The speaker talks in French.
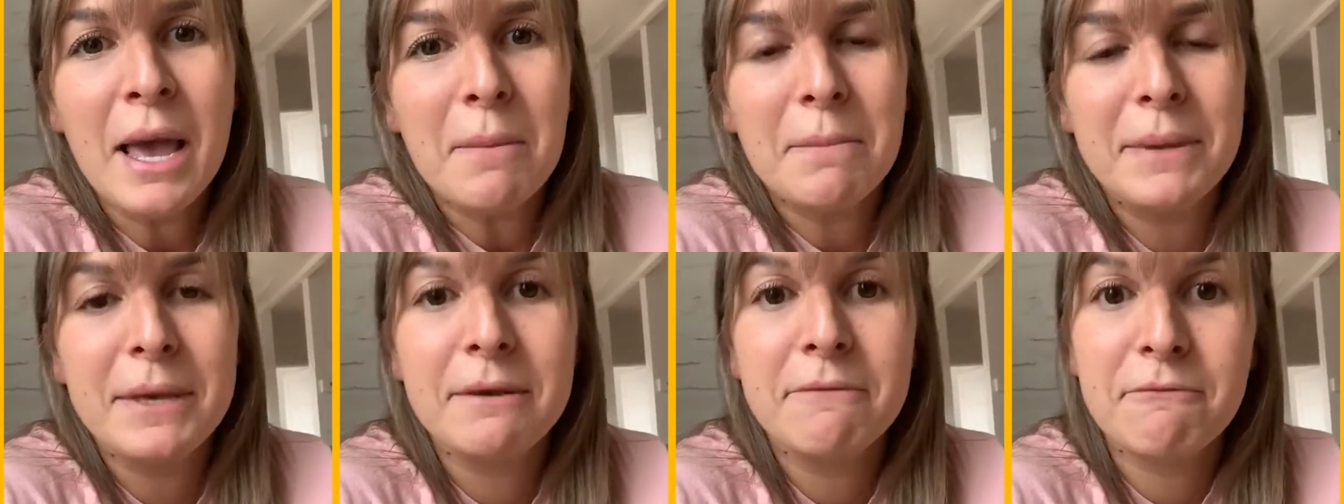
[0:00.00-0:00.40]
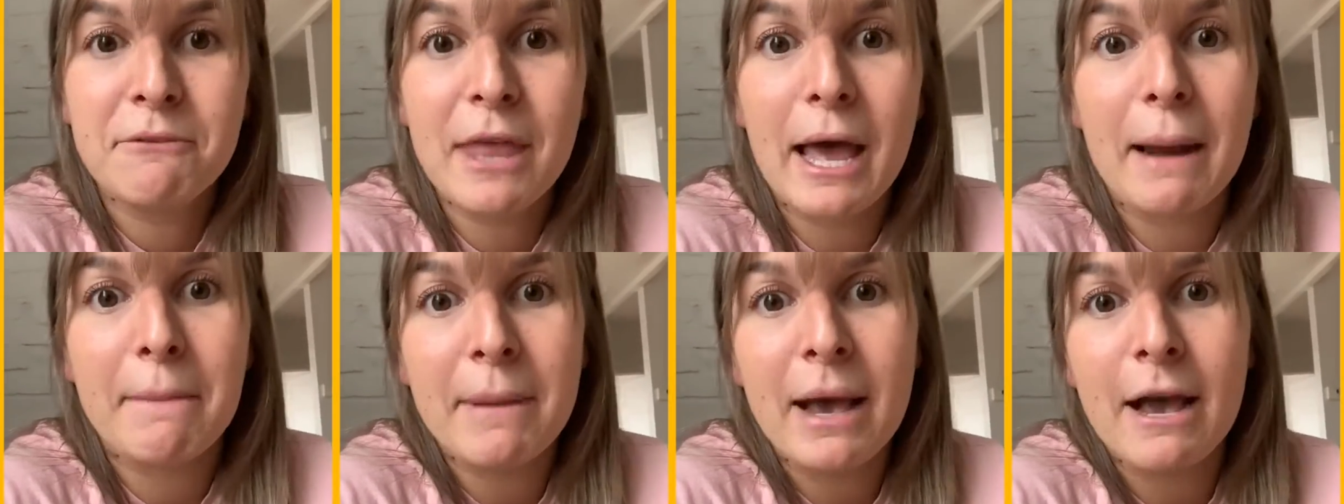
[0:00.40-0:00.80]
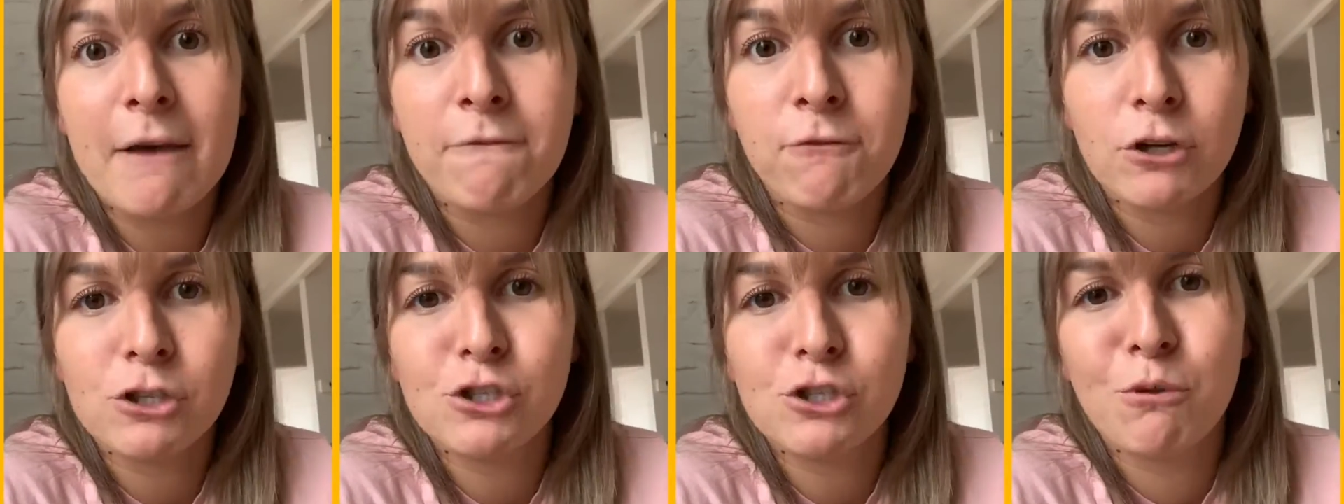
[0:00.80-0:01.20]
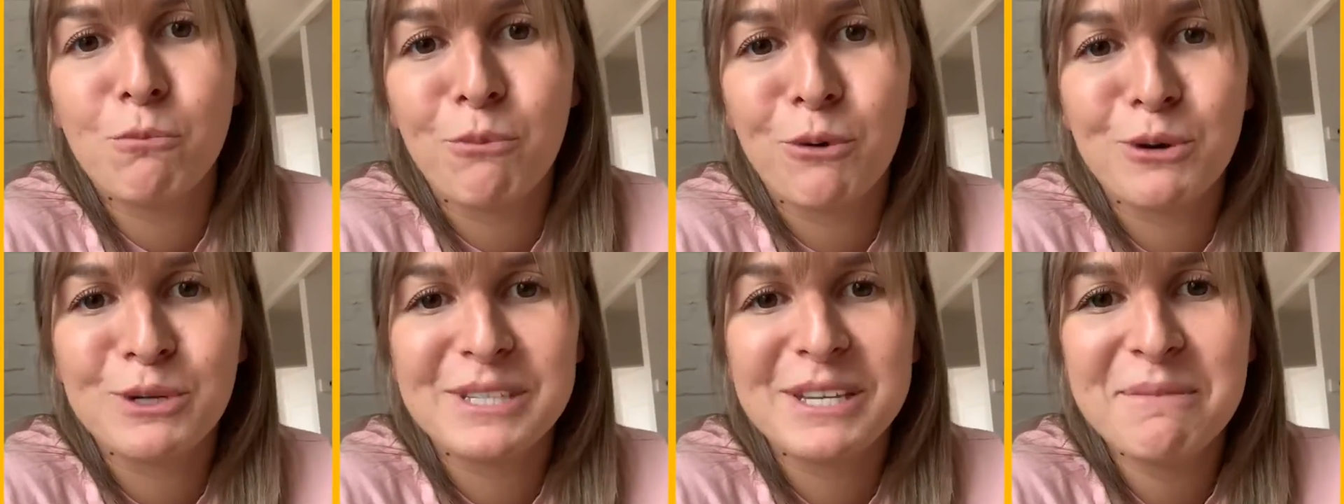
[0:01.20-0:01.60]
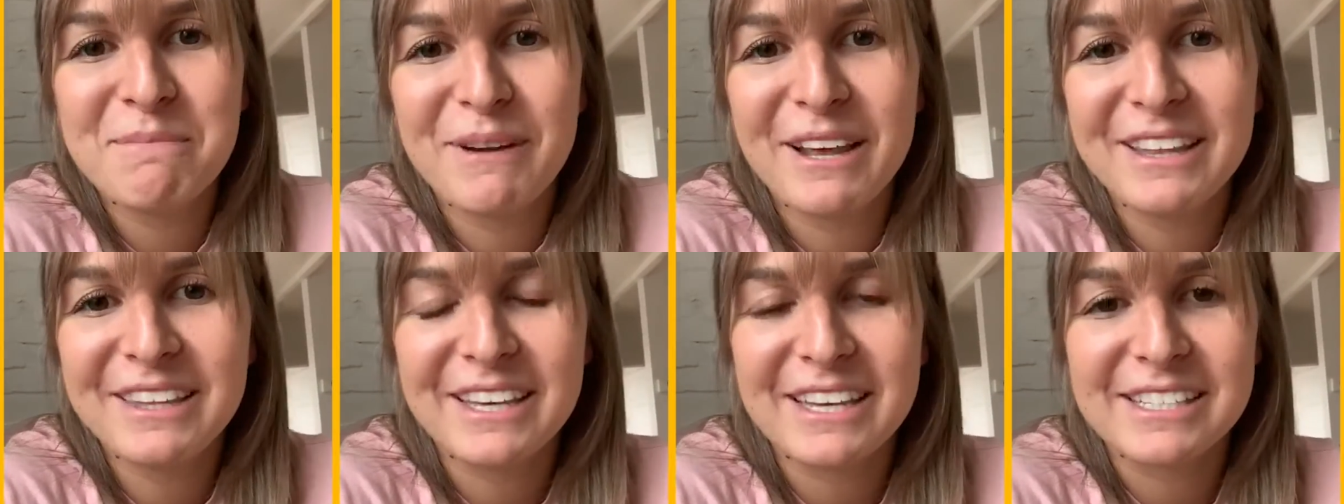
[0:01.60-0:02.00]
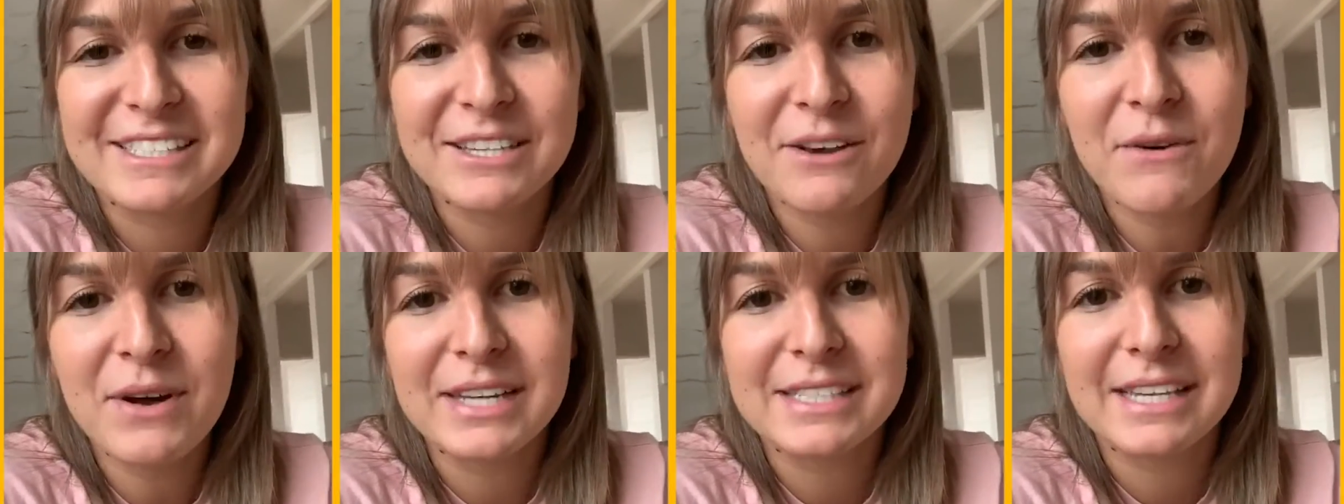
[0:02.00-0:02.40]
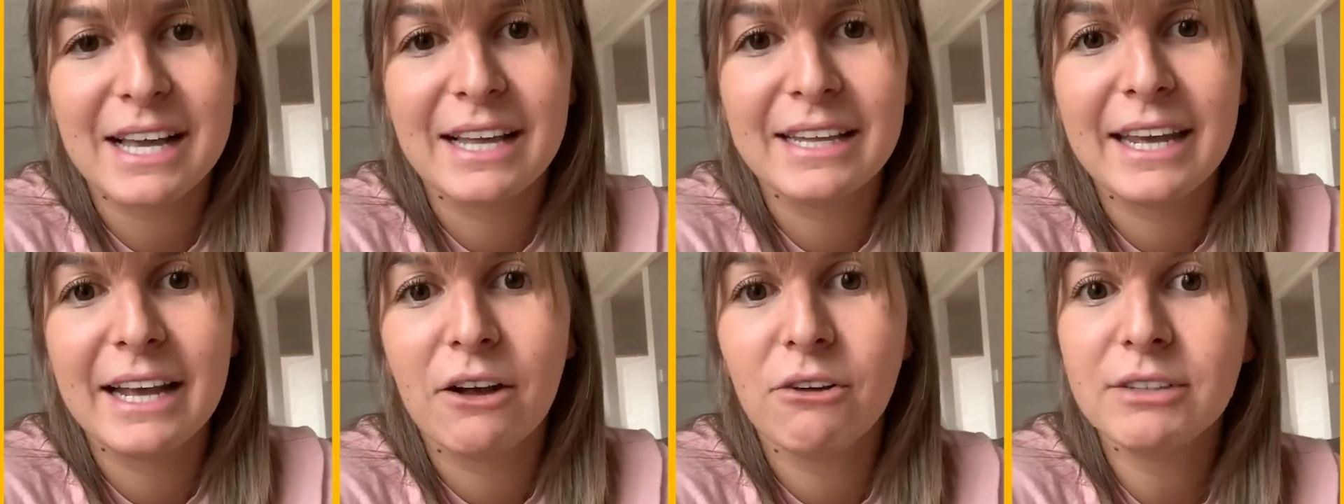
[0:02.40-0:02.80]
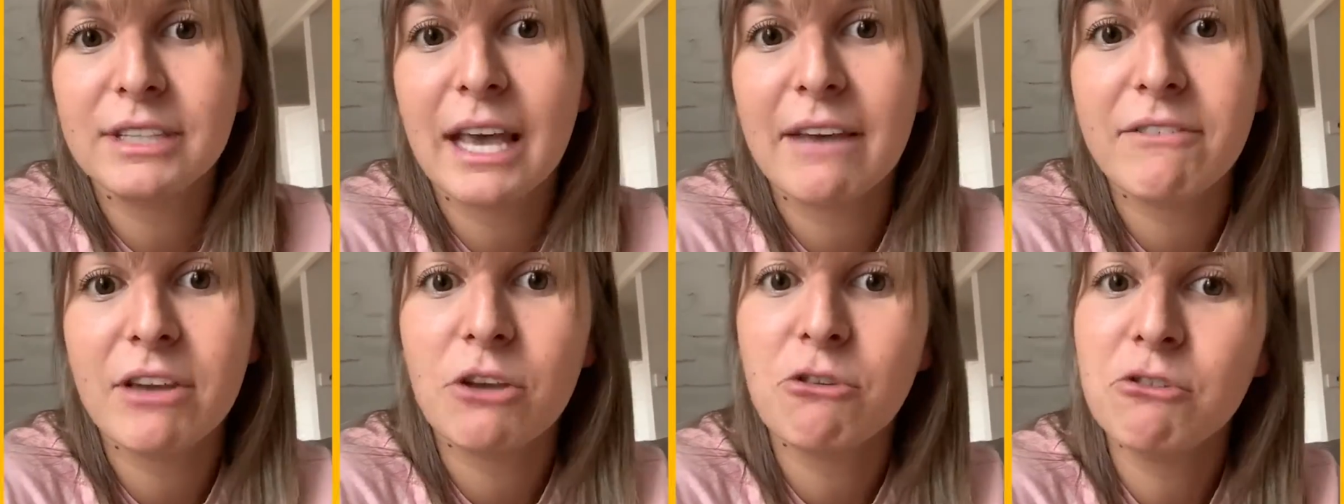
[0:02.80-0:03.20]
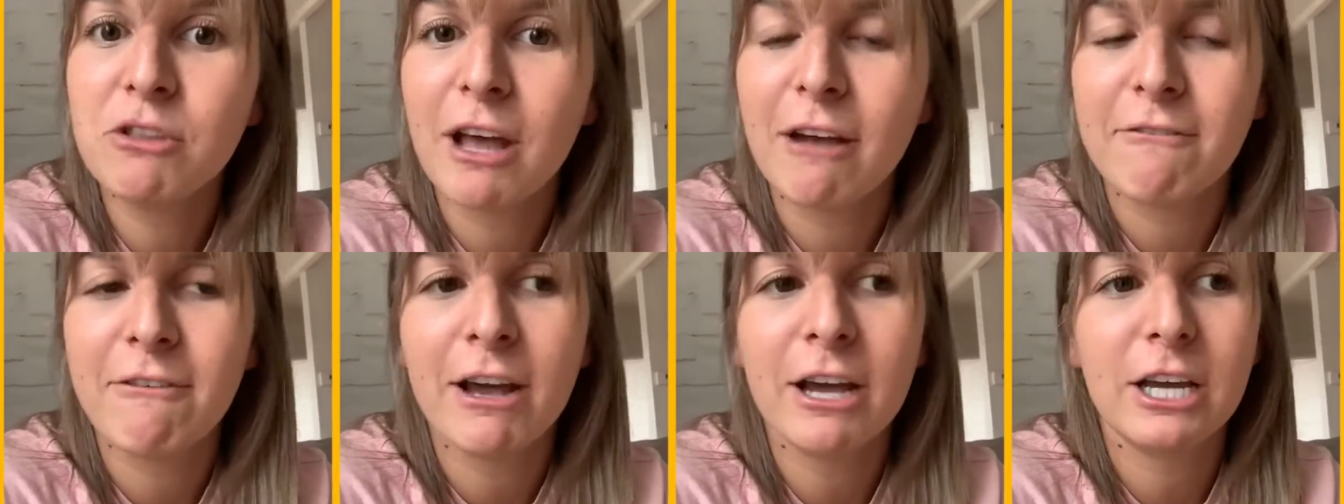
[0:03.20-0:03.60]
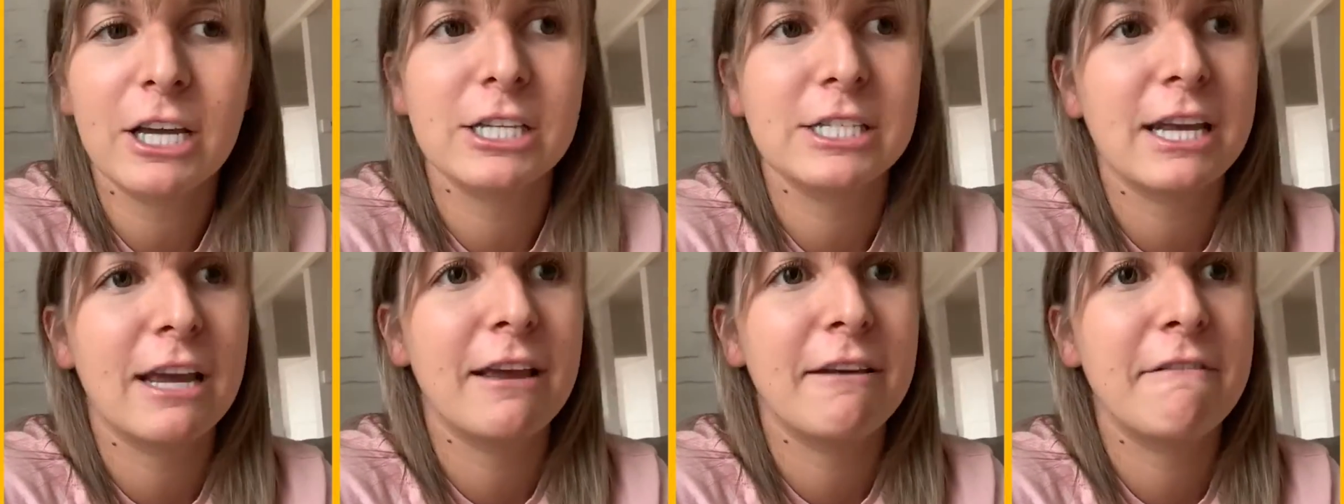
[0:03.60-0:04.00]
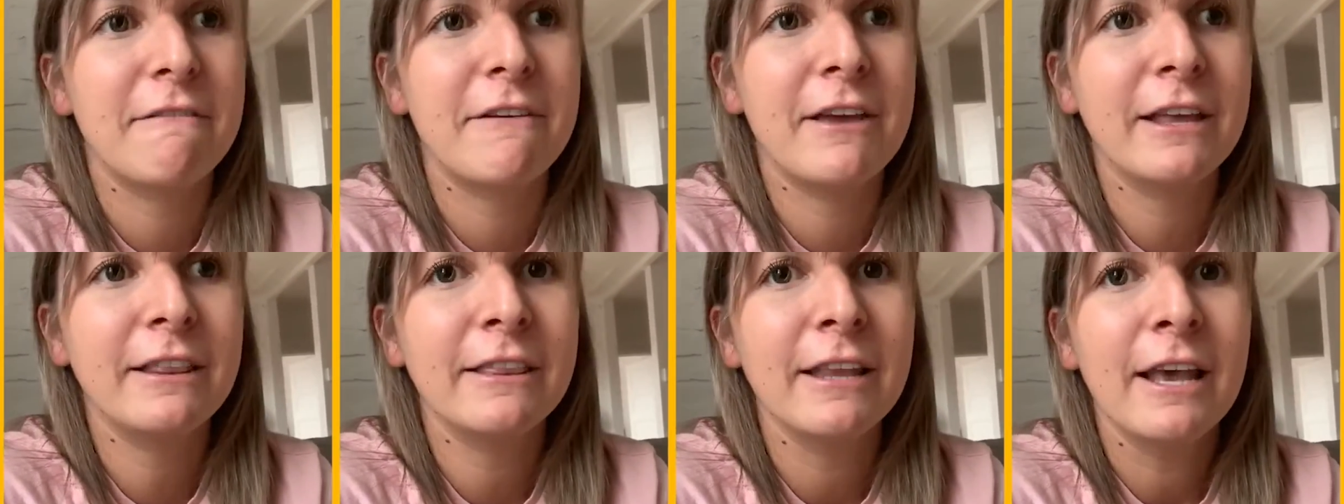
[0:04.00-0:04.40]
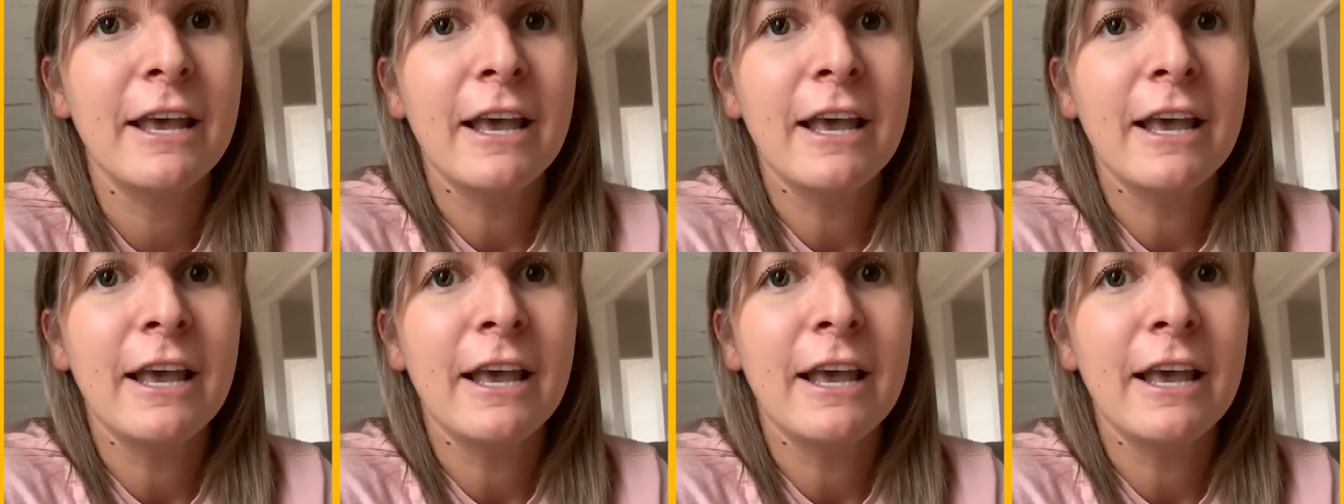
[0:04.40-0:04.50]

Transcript: Puis finalement, à force de me poser plein de questions, elle se rendait compte qu'il y avait une affaire que j'avais faite